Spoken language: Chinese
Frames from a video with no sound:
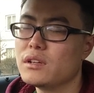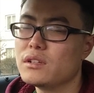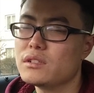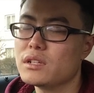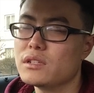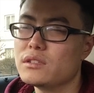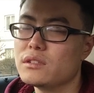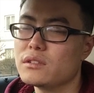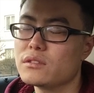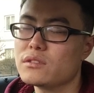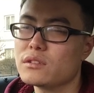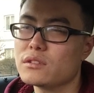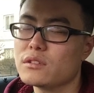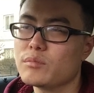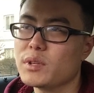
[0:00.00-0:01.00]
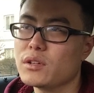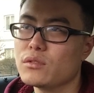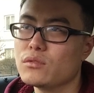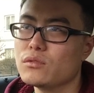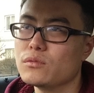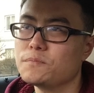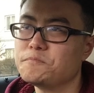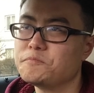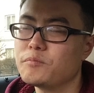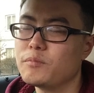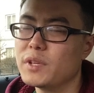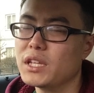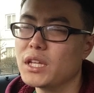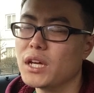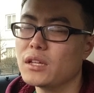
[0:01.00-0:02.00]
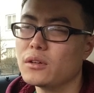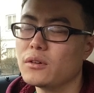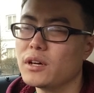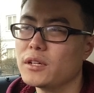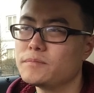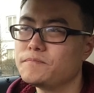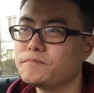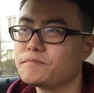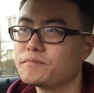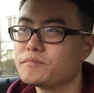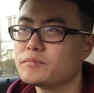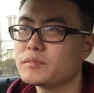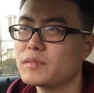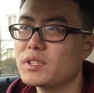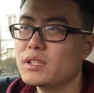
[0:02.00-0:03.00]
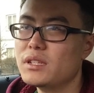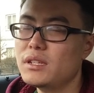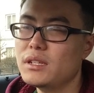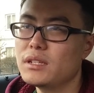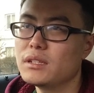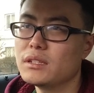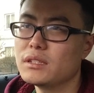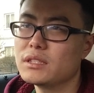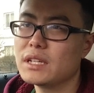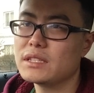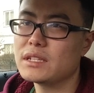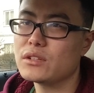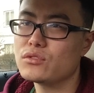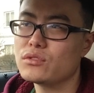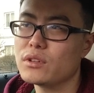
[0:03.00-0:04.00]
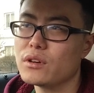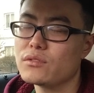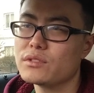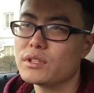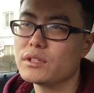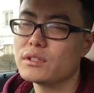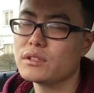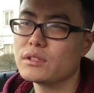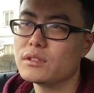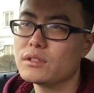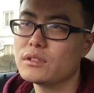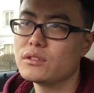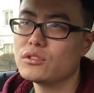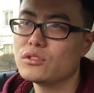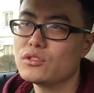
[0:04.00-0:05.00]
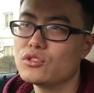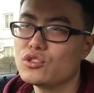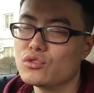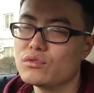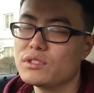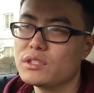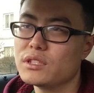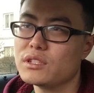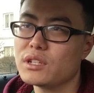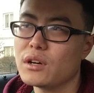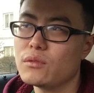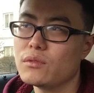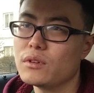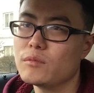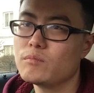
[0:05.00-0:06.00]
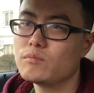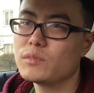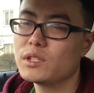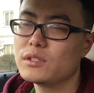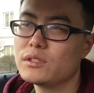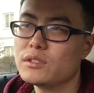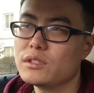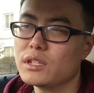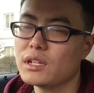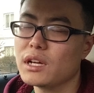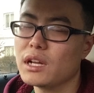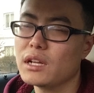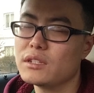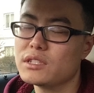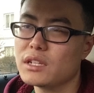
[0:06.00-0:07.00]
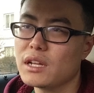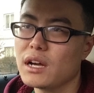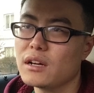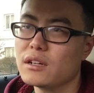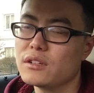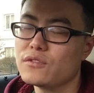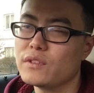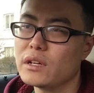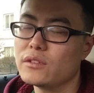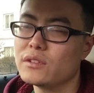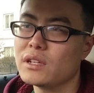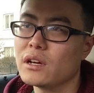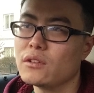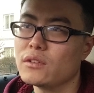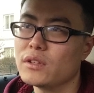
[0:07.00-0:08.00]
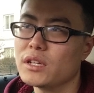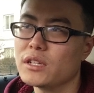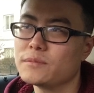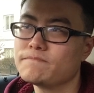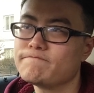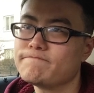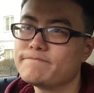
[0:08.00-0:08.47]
申请政治庇护、避难的话，嗯，大家需要这个熟悉的掌握这个这两个法律条例哈。